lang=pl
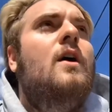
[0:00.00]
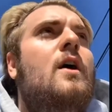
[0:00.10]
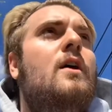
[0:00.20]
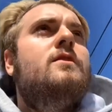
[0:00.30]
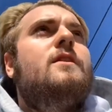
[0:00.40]
to
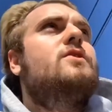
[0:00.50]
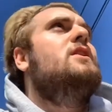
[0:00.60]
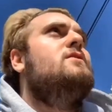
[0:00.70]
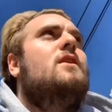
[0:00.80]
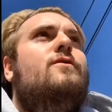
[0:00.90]
zawsze chciałem
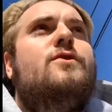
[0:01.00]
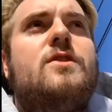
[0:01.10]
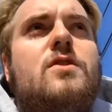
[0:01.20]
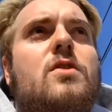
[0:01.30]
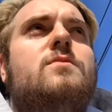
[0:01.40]
załatwić wszystko
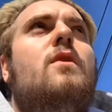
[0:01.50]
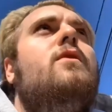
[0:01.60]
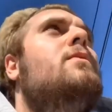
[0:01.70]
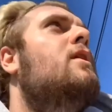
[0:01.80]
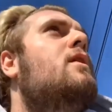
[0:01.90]
rozmową,
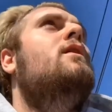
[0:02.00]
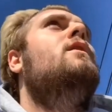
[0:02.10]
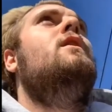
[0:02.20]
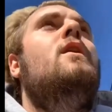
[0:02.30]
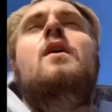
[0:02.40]

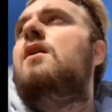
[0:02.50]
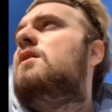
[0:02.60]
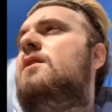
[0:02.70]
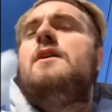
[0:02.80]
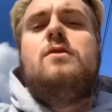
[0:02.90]

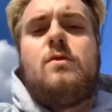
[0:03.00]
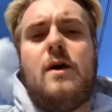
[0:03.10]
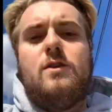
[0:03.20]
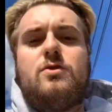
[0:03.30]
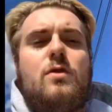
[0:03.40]
jak normalny
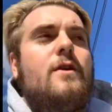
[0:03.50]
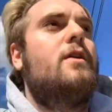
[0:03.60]
człowiek.